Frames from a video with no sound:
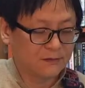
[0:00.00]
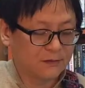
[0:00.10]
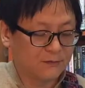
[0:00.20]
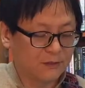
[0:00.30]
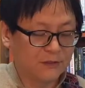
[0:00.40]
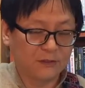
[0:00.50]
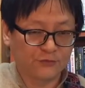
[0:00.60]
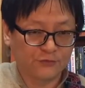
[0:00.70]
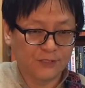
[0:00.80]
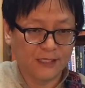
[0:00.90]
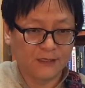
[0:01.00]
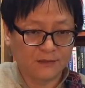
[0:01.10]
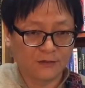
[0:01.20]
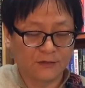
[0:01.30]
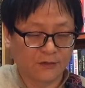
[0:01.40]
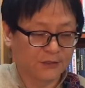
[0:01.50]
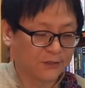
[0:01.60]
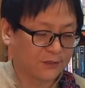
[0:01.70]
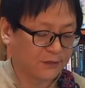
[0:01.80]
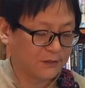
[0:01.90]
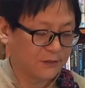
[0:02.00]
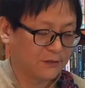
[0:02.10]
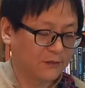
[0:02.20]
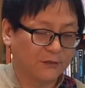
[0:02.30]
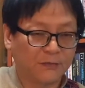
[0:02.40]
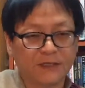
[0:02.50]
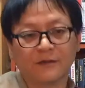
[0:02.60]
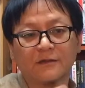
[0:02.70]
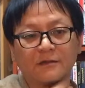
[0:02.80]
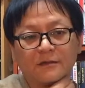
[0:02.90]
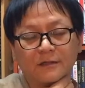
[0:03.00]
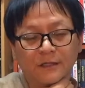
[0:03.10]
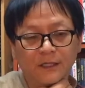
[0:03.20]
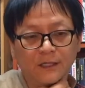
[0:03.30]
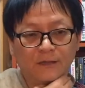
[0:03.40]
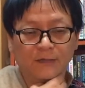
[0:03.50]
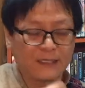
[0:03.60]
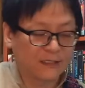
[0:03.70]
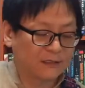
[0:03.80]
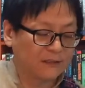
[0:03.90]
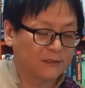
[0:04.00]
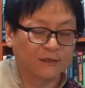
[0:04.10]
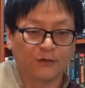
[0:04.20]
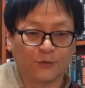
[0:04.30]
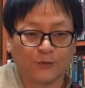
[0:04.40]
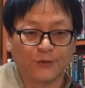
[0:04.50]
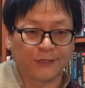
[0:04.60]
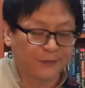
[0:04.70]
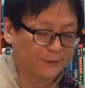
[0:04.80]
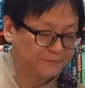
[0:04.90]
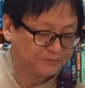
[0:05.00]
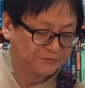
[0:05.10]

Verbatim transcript: 음을 두 개를 더 넣어서 어, 패턴을 만들어 놓은 거예요